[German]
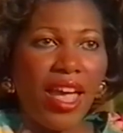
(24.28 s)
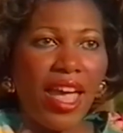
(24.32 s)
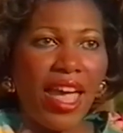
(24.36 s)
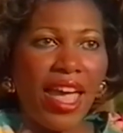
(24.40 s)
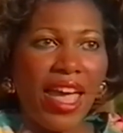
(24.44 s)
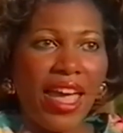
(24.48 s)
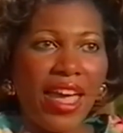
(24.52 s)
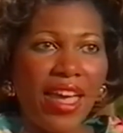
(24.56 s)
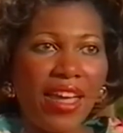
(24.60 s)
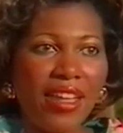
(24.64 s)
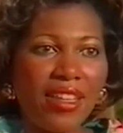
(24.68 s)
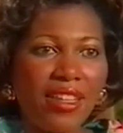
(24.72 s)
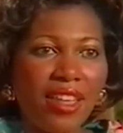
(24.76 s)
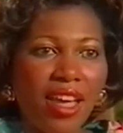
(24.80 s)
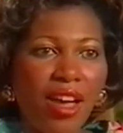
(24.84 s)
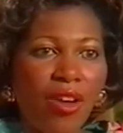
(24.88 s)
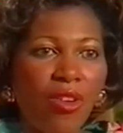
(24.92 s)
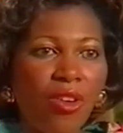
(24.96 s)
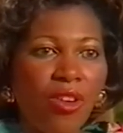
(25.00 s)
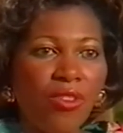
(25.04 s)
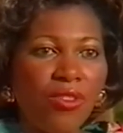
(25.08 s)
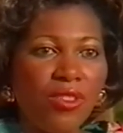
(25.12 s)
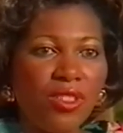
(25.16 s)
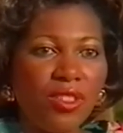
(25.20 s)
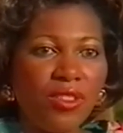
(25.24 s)
Und
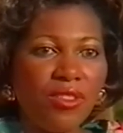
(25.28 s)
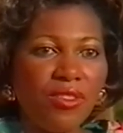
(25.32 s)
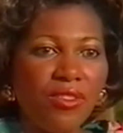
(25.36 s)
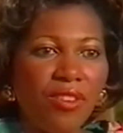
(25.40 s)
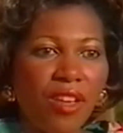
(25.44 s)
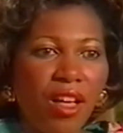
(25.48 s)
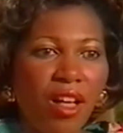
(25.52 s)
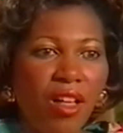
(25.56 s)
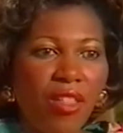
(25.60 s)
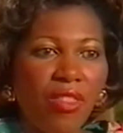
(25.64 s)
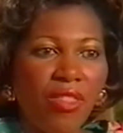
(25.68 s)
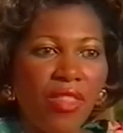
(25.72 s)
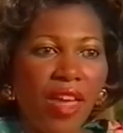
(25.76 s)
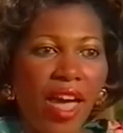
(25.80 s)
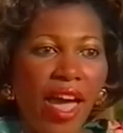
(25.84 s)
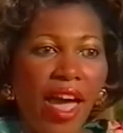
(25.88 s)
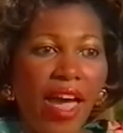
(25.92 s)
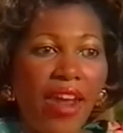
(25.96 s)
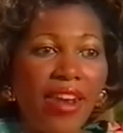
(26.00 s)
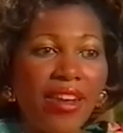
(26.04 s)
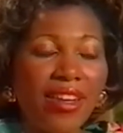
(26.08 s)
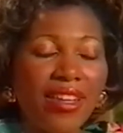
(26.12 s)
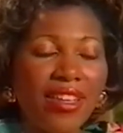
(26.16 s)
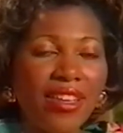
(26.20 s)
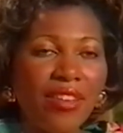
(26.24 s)
ich meinte oft,
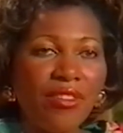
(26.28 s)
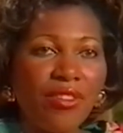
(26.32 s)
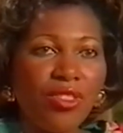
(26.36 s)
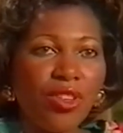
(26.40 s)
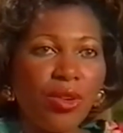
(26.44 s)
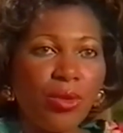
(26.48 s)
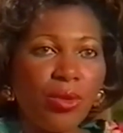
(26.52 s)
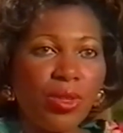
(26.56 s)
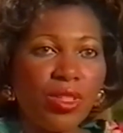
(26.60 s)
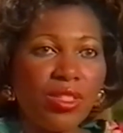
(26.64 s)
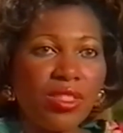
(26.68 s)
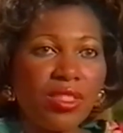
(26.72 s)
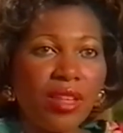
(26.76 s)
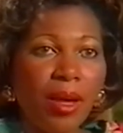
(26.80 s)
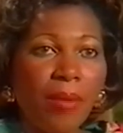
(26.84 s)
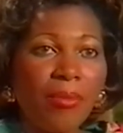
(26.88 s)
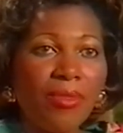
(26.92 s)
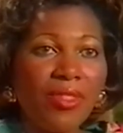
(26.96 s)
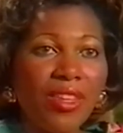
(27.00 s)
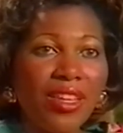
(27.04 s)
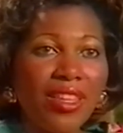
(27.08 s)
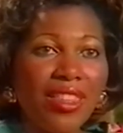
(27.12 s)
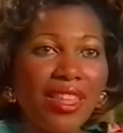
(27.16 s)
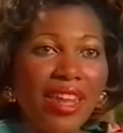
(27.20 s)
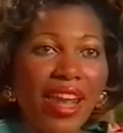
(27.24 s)
wenn es nur
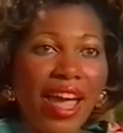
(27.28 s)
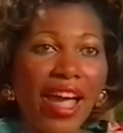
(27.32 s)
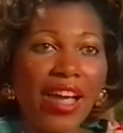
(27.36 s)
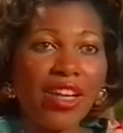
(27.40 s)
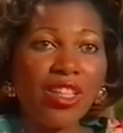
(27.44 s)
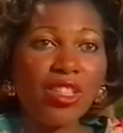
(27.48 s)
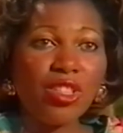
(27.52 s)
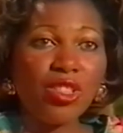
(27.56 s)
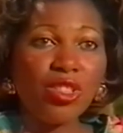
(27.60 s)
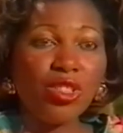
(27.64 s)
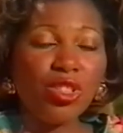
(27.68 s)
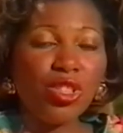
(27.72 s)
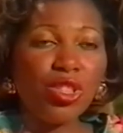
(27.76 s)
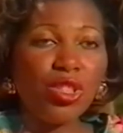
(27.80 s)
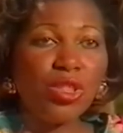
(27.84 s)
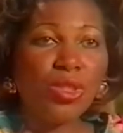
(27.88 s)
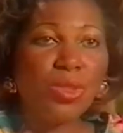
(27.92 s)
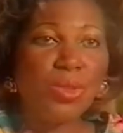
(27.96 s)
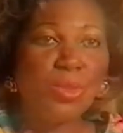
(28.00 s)
etwas gäbe,